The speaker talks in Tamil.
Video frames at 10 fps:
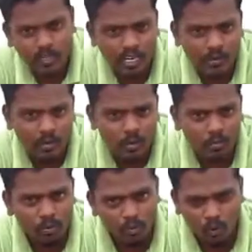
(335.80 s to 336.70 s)
நிலமை
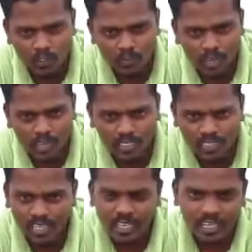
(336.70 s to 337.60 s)
ரொம்பவே
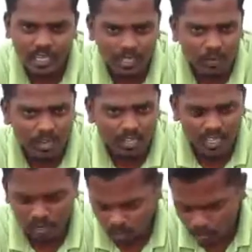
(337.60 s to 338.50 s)
மோசமாயிருச்சு இந்த மாதிரி
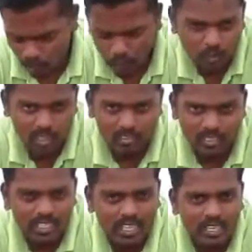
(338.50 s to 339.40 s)
தான் இருக்கும் நம்ம புஸ்வானத்தை
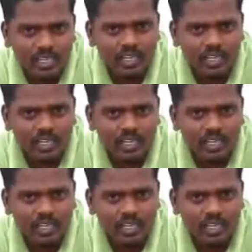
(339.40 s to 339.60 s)
வச்சா